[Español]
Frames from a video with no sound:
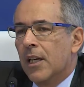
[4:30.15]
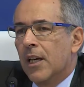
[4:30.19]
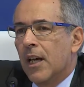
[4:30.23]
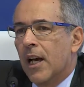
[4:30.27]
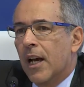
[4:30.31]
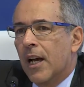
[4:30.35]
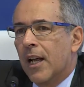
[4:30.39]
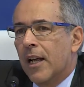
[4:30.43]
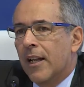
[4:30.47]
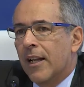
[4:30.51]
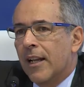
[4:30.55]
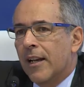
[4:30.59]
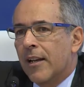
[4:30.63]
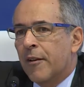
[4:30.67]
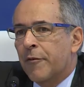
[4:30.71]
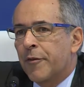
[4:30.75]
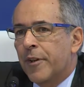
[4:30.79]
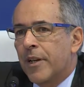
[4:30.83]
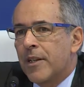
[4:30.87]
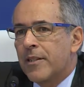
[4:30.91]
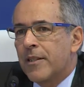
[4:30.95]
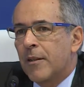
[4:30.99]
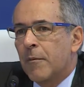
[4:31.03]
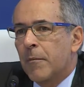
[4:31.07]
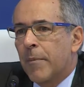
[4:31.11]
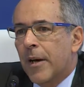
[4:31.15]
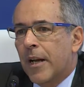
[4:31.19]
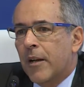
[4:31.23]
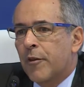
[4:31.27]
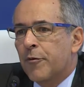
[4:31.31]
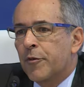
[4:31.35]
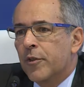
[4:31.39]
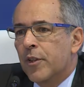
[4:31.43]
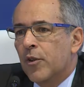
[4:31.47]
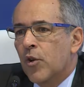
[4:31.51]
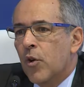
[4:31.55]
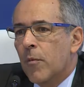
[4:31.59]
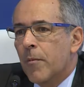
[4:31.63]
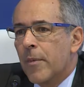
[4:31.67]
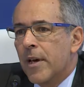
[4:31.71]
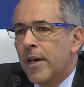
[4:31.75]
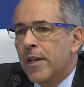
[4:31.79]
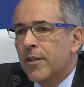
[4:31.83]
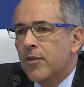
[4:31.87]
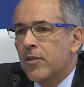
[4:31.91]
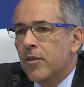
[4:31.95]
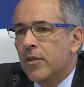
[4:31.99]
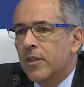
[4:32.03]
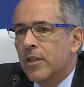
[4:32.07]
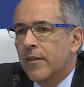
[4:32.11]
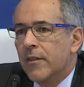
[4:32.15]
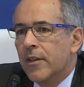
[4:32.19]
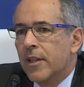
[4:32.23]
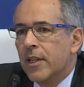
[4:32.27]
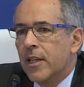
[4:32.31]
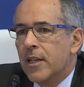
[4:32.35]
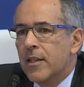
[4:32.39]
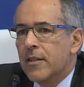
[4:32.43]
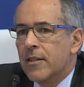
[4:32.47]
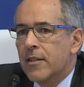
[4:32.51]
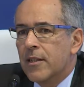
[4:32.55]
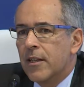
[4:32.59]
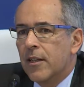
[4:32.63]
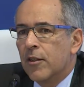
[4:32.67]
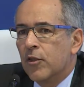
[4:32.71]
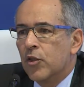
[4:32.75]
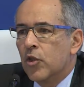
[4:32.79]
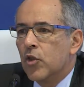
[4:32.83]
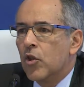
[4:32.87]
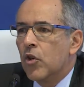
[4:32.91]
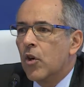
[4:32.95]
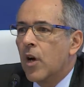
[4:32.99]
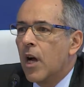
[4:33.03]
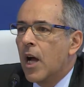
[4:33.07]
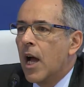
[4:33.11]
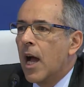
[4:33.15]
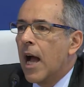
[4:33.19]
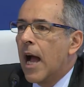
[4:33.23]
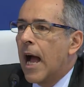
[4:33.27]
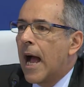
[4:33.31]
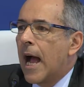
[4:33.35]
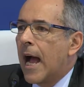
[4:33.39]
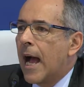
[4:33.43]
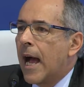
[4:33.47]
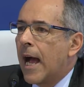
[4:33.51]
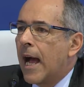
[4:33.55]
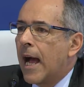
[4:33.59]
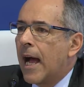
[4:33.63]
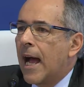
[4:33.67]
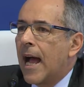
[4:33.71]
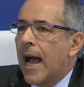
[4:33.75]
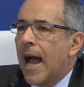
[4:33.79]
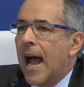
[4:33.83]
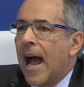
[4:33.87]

ah, la referencia en el párrafo de comercio debería ser no a,